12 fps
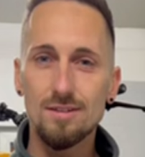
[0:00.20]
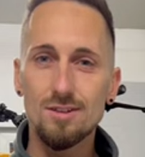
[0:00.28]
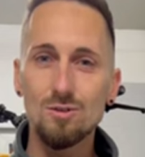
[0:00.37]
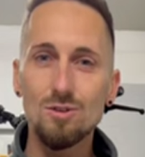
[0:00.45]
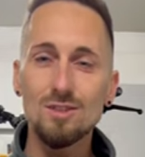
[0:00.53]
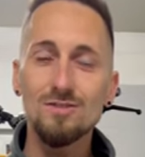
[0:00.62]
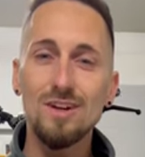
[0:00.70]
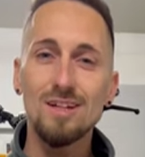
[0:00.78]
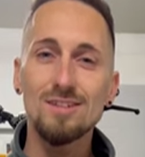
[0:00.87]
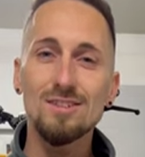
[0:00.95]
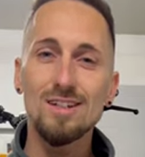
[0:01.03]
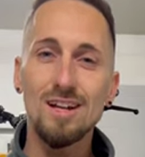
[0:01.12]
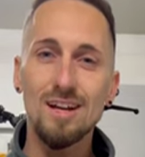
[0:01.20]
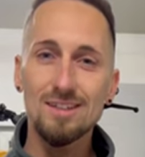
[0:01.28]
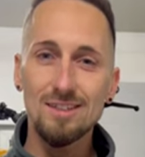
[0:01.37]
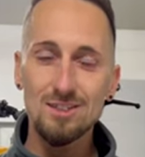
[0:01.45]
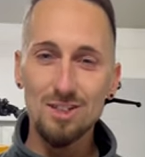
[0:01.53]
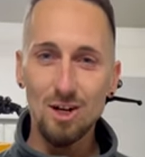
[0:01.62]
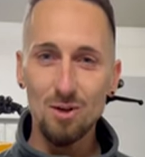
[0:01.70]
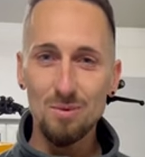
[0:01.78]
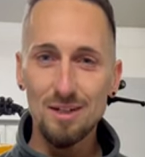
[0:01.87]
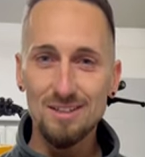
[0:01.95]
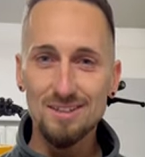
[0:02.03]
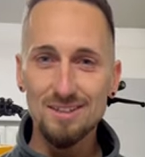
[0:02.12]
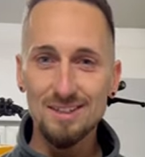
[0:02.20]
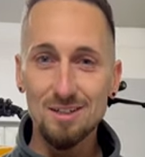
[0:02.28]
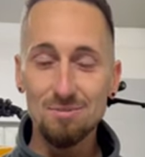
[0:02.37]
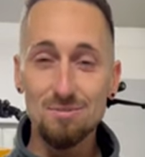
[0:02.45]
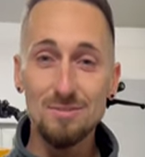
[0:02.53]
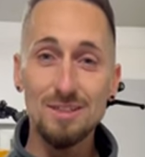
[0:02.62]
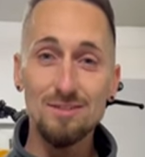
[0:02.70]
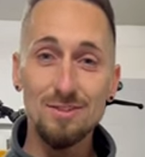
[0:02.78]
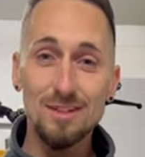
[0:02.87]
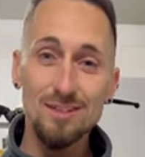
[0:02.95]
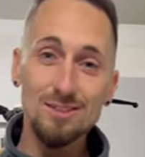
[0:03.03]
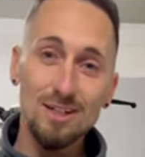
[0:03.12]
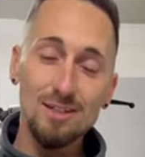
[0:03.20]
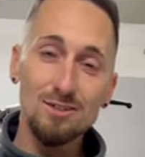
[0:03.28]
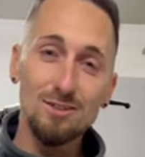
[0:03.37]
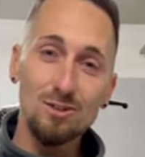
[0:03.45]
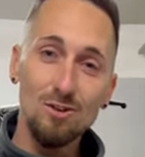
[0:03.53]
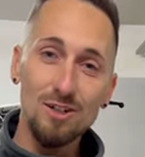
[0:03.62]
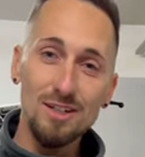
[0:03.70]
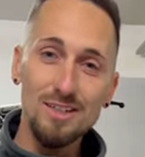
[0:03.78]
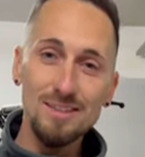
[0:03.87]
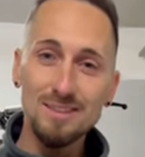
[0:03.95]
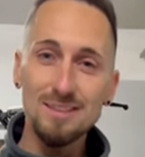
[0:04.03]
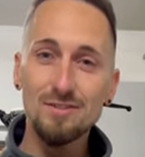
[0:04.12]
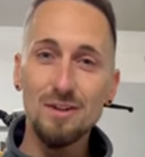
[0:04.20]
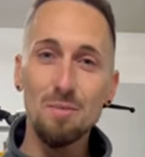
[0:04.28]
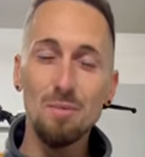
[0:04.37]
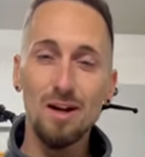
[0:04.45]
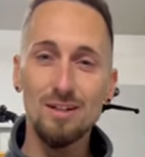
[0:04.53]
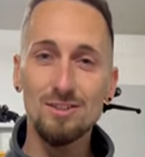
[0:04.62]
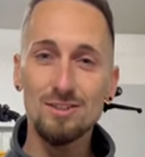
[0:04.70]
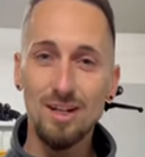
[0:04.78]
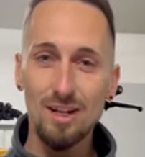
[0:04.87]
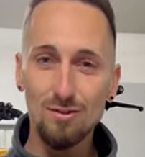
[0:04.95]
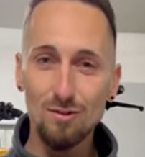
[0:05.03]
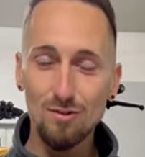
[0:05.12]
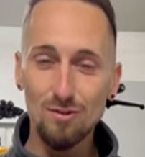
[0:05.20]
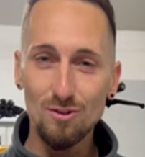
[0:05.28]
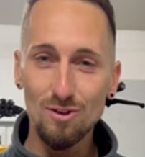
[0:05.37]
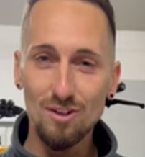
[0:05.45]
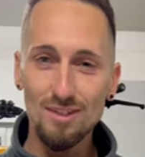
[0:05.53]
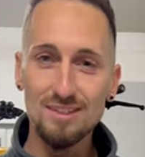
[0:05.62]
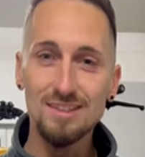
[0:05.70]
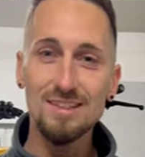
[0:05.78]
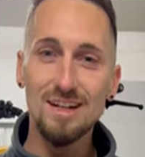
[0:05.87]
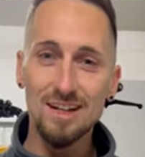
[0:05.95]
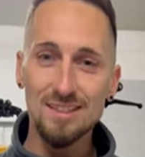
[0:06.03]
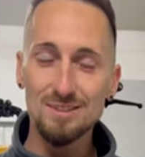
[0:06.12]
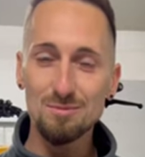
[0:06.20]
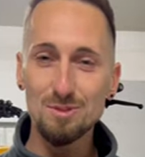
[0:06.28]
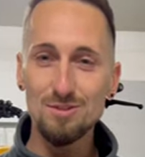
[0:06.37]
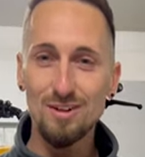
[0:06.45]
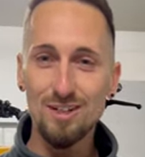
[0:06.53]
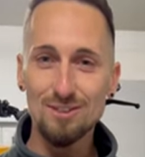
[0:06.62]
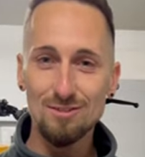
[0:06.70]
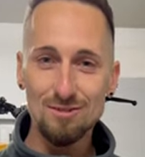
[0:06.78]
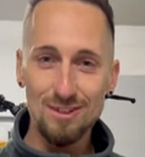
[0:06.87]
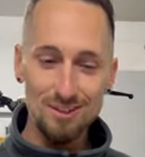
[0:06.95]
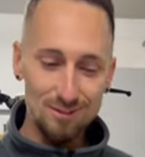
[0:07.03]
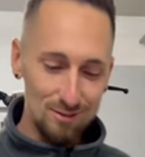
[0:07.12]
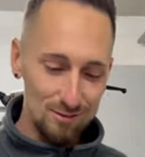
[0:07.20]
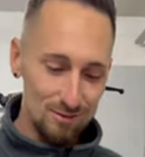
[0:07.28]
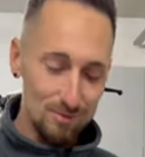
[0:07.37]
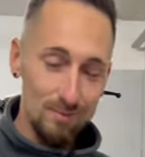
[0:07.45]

Gutes Werkzeug erleichtert Schraube extrem, deswegen stelle ich euch heute diese zwei praktische Helfer vor, die in keiner Simson-Werkstatt fehlen dürfen.